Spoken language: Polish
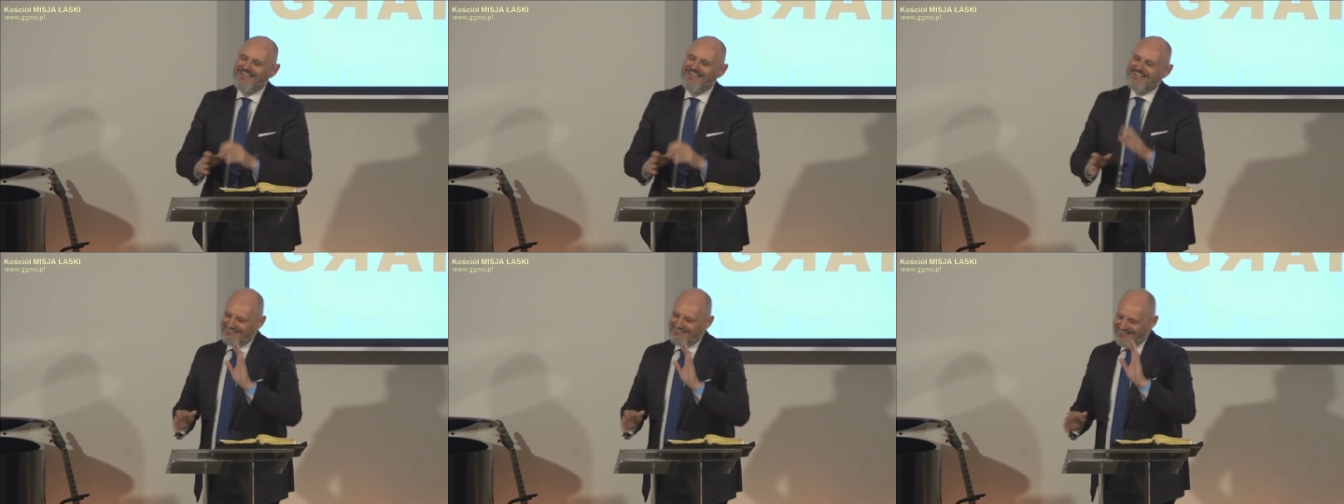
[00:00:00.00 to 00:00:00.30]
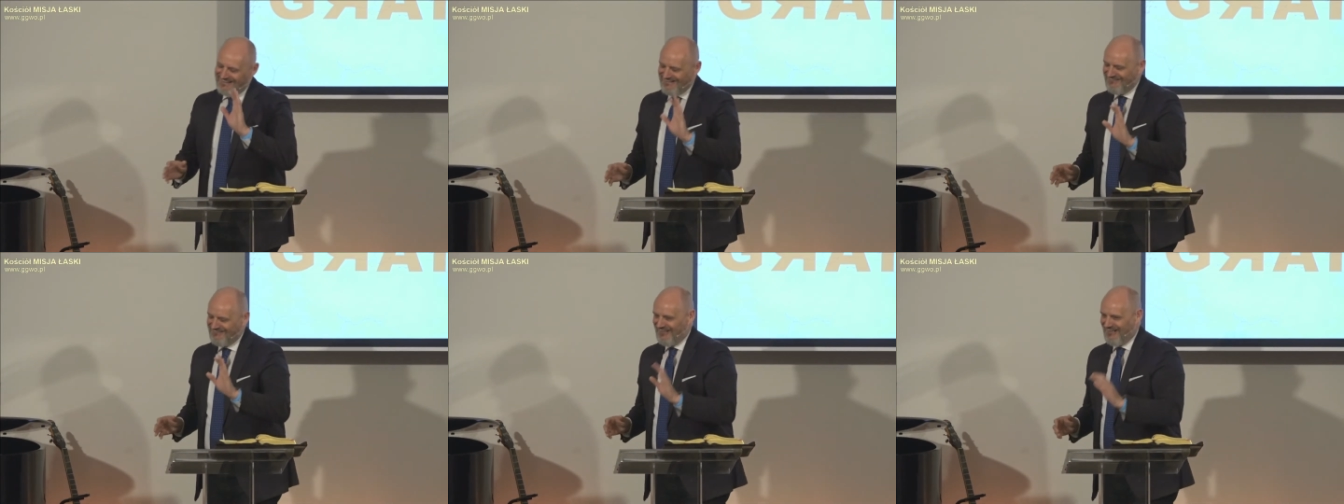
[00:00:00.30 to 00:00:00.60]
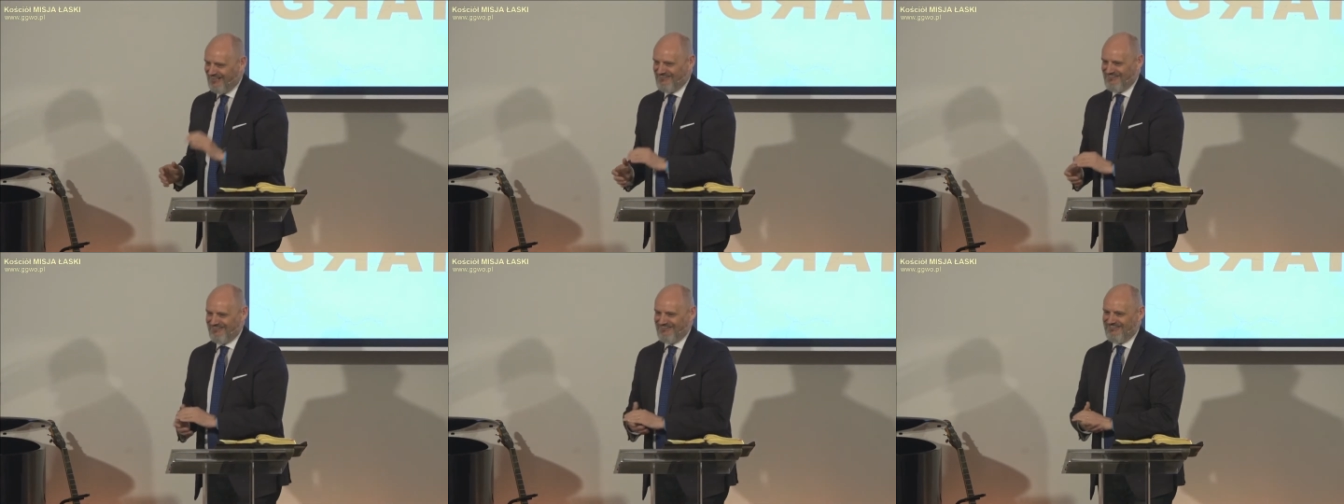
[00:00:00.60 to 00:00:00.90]
Taki
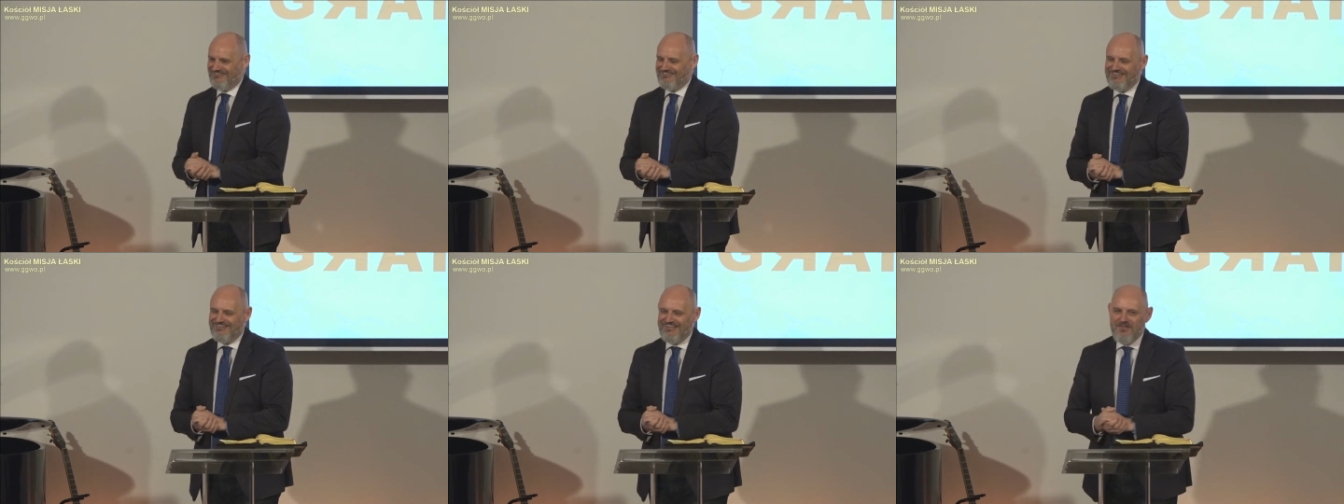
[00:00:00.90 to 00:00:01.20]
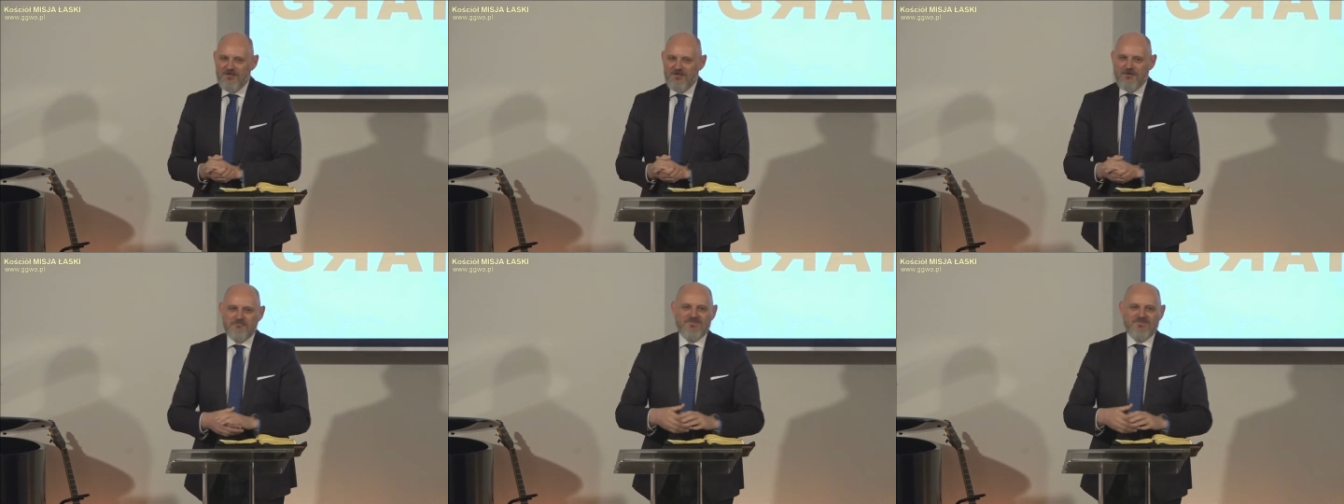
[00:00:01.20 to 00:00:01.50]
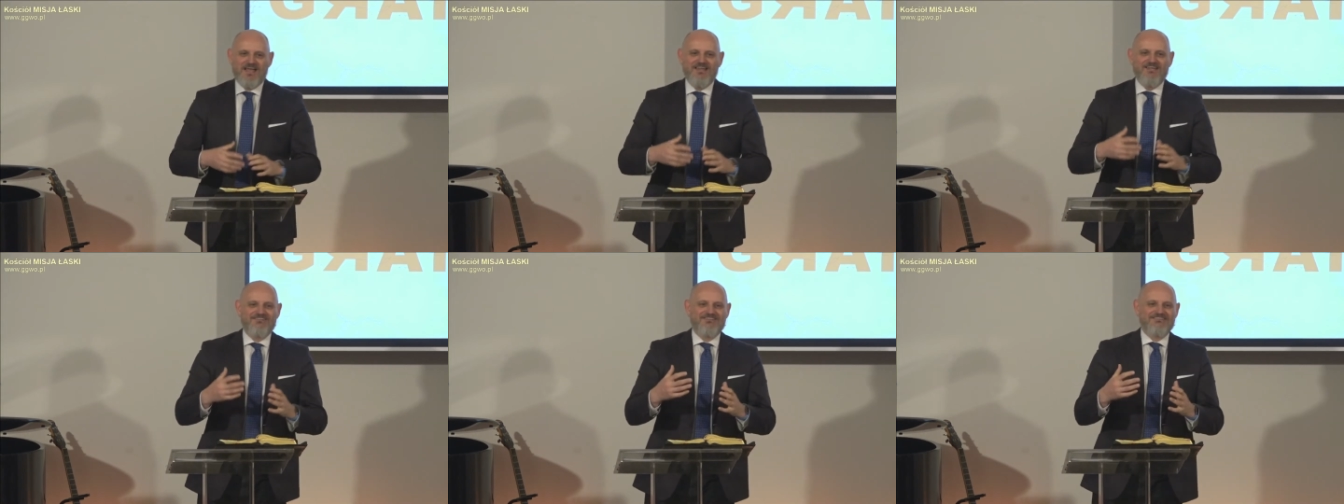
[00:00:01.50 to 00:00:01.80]
żarcik.
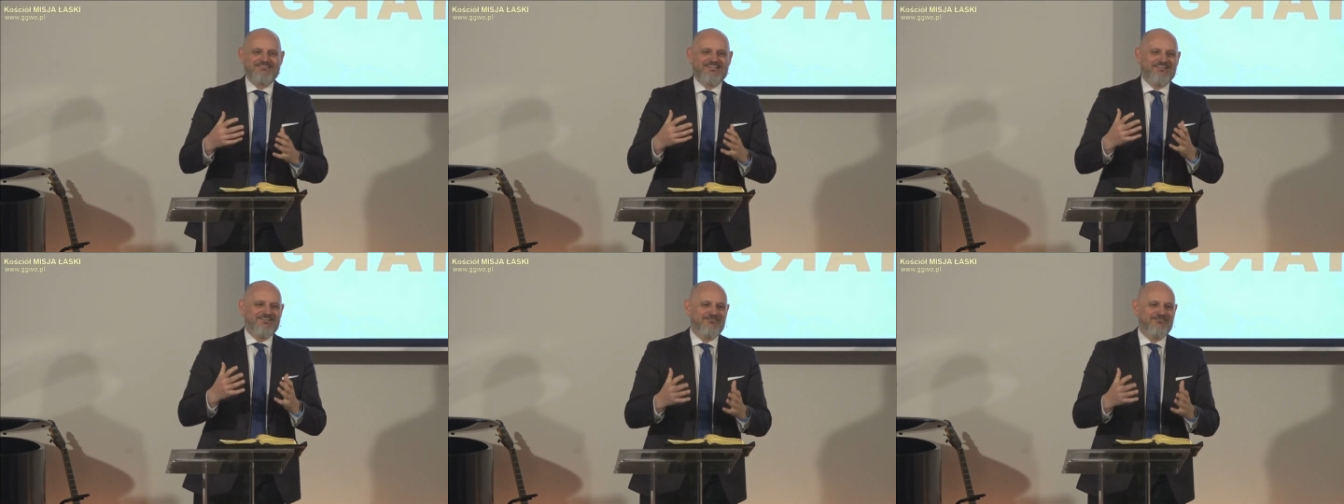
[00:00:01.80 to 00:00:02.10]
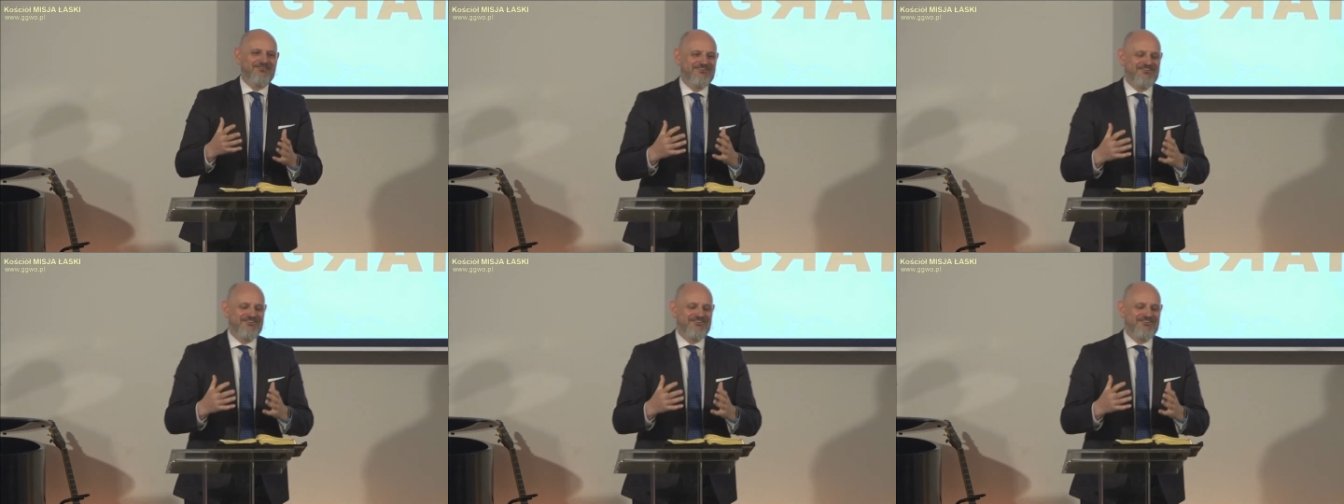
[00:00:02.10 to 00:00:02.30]
Ale czy zdarzyło ci się